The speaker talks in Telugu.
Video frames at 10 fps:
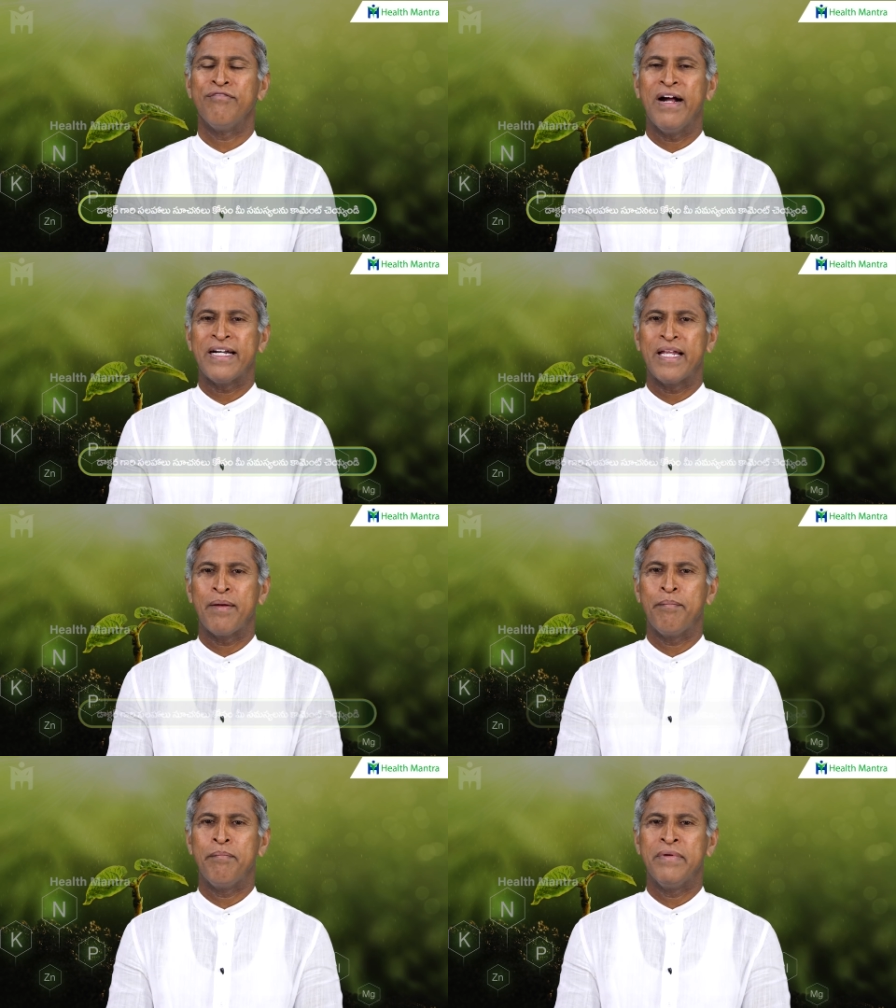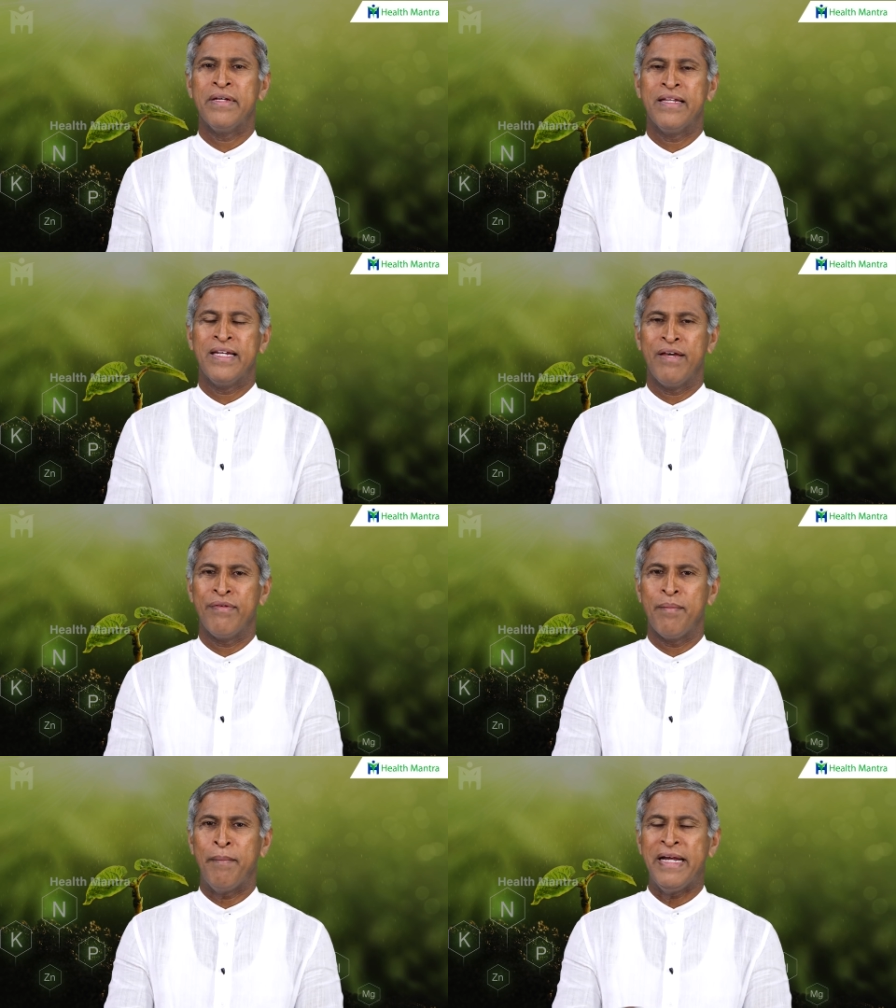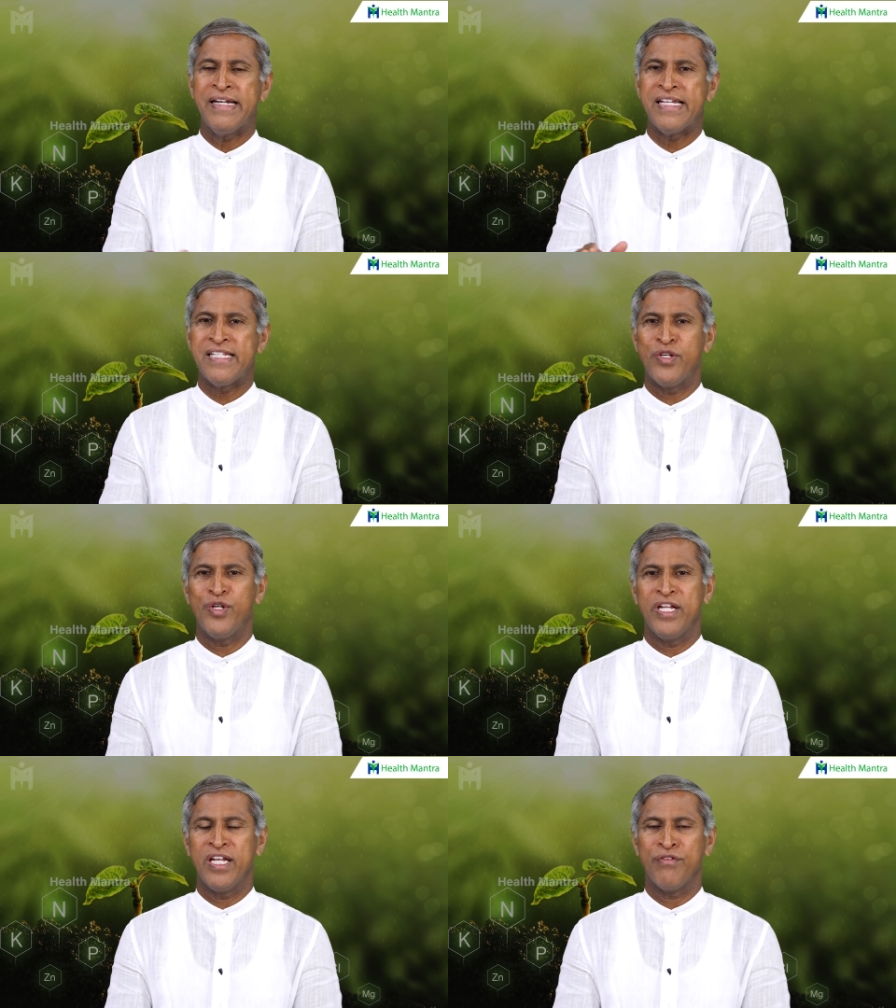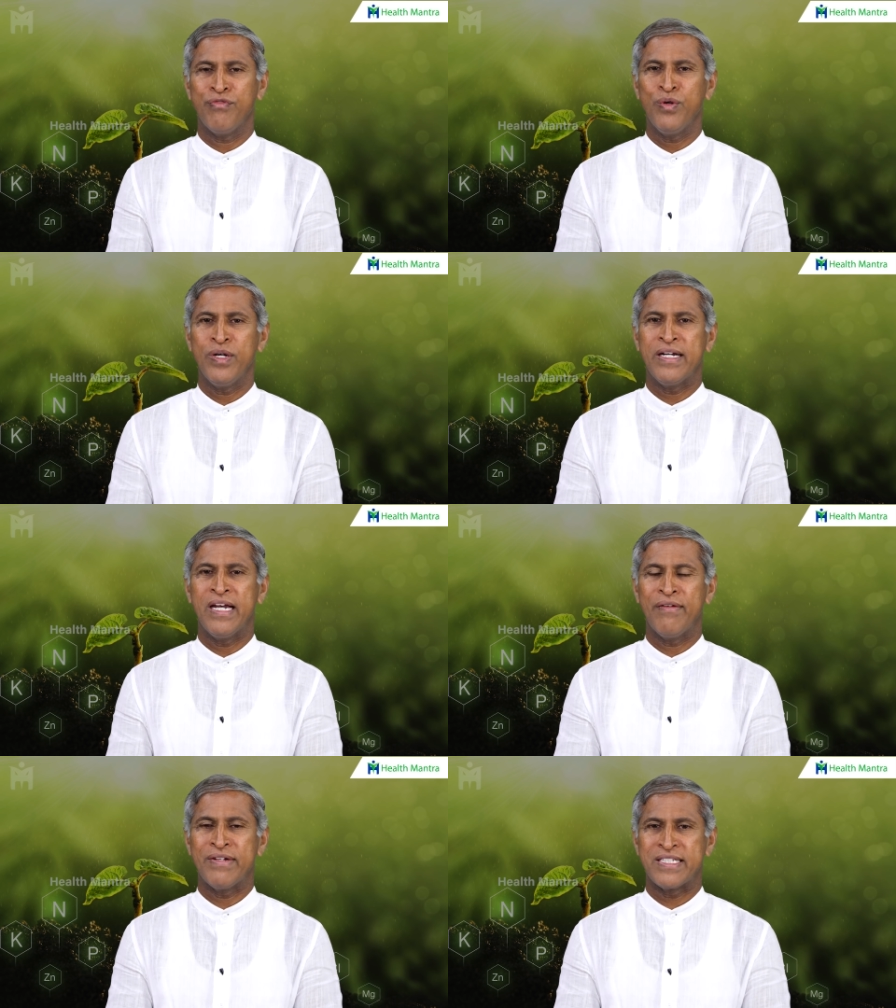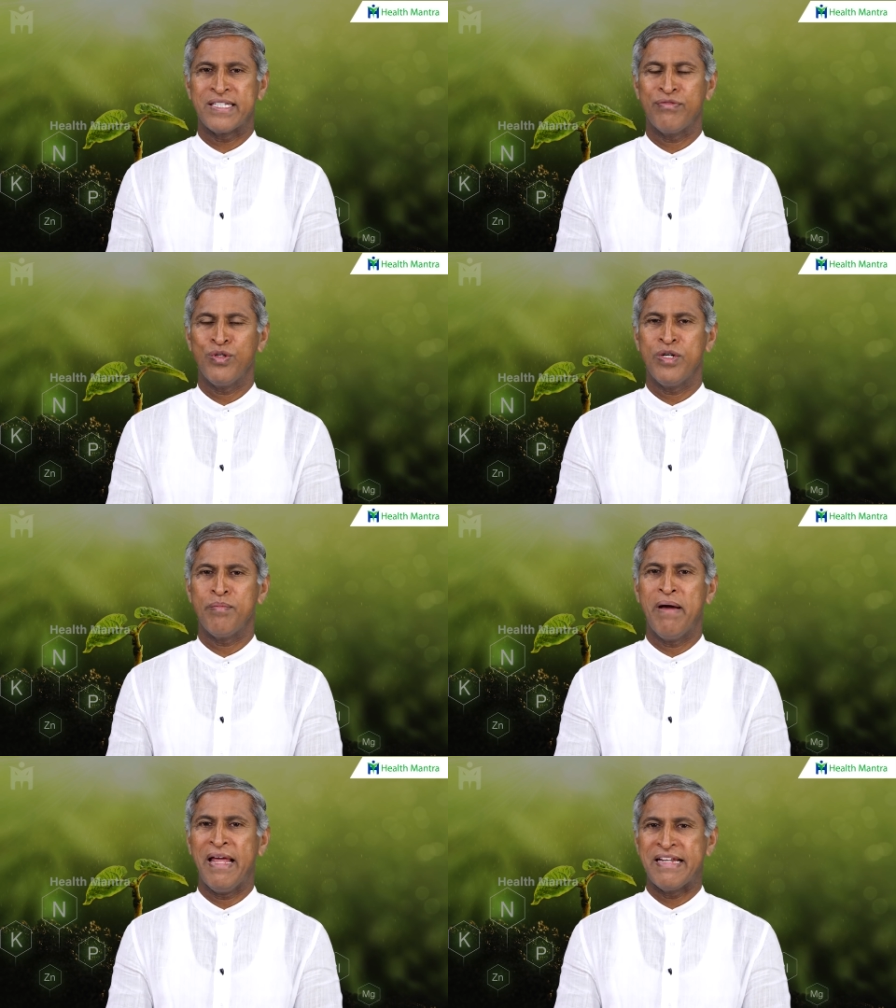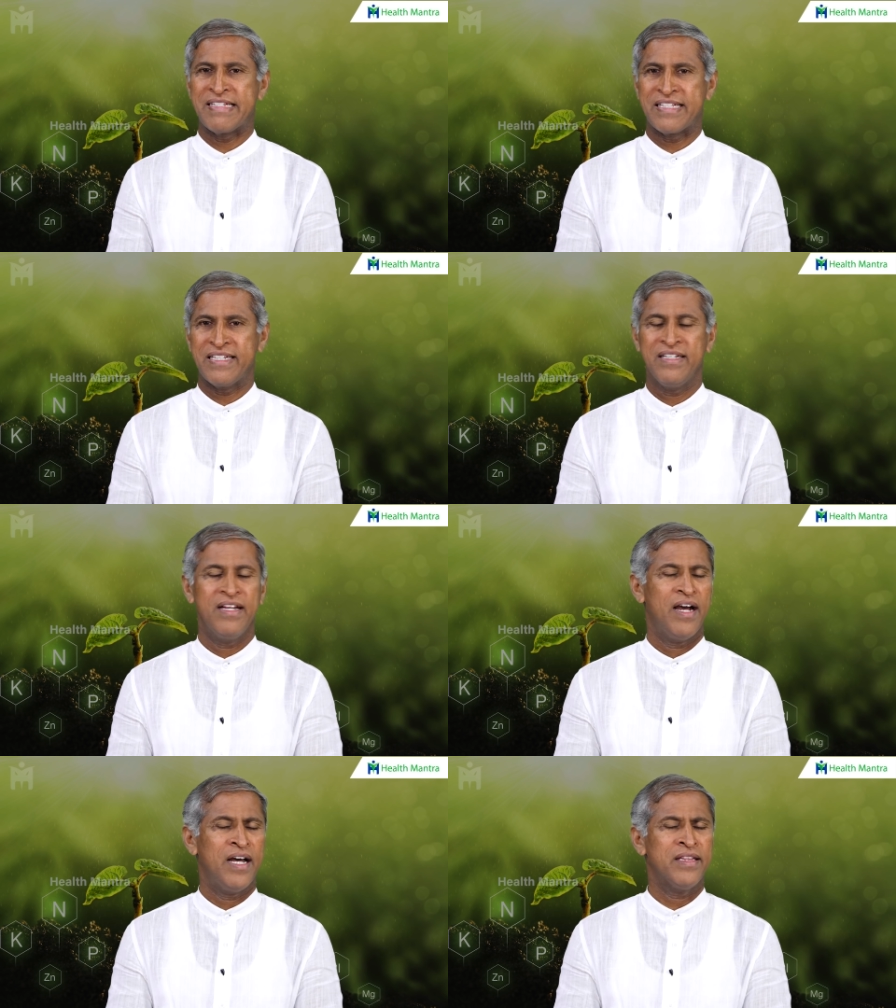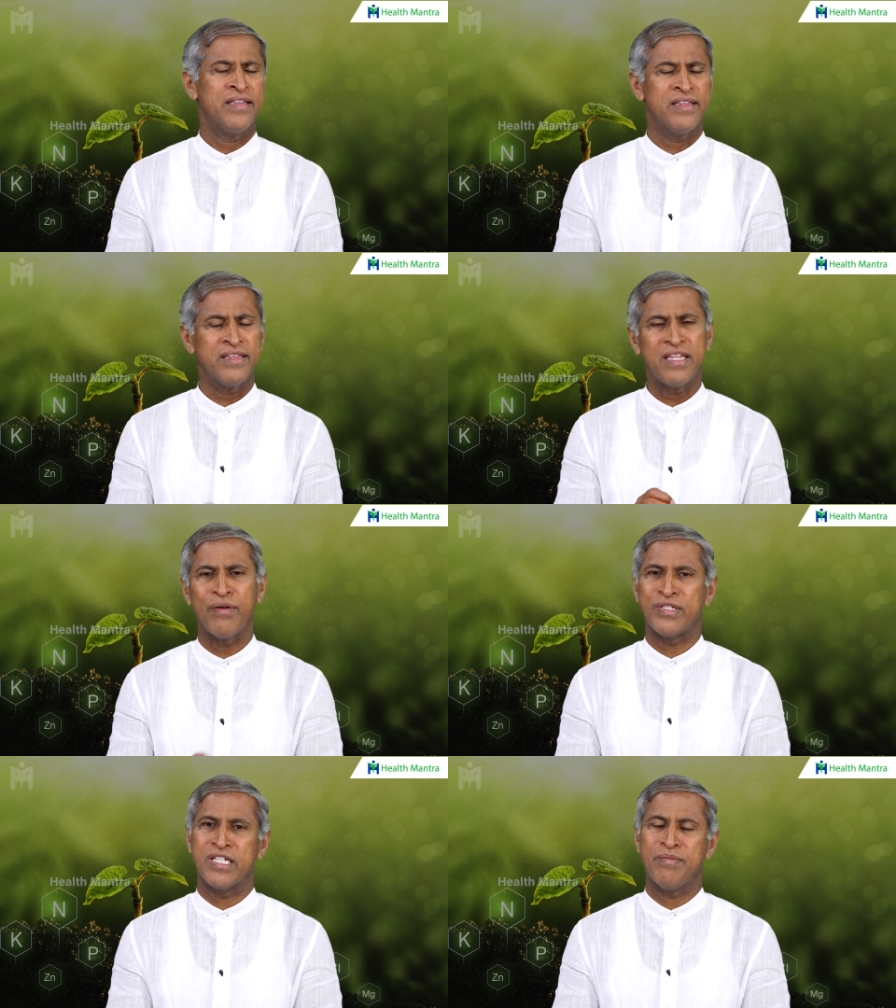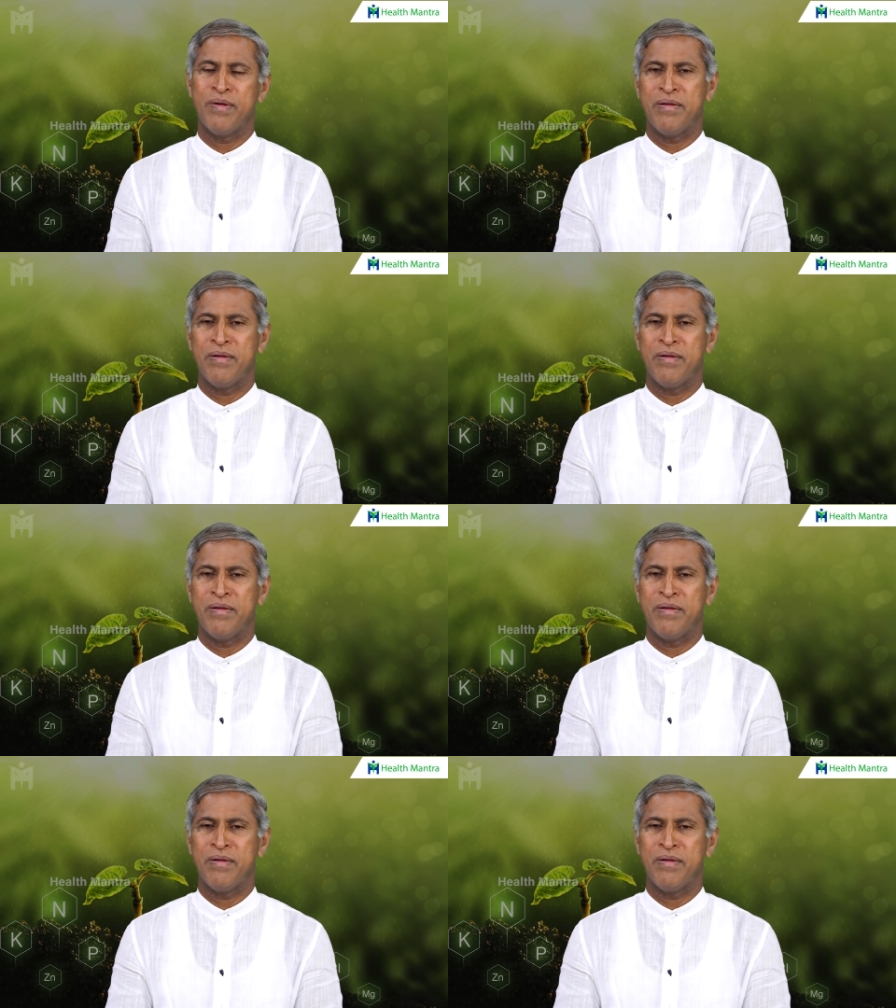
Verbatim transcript: వాటర్ లెవెల్ మెయింటైన్ చేయటానికి ఫ్లూయిడ్ లెవెల్స్ ఫ్లూయిడ్ బ్యాలెన్స్కి అంత అవసరం